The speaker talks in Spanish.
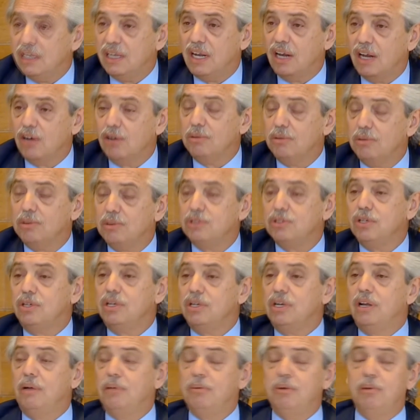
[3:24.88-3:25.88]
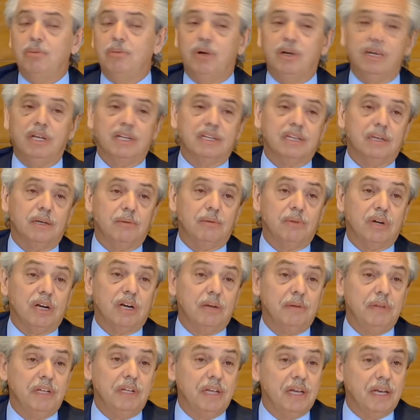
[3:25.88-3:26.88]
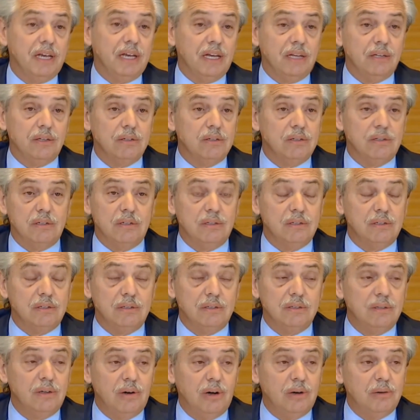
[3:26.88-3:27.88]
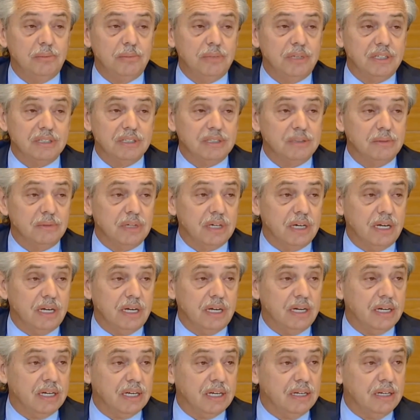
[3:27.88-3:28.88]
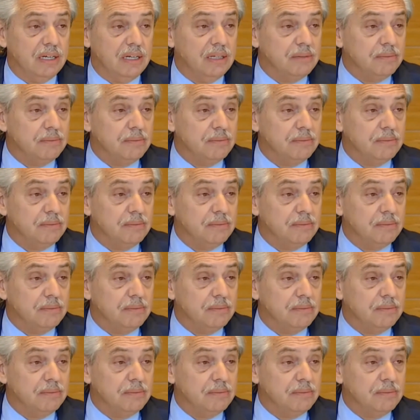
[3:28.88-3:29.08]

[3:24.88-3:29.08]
Comisión de la Memoria, estamos reivindicando hombres y mujeres que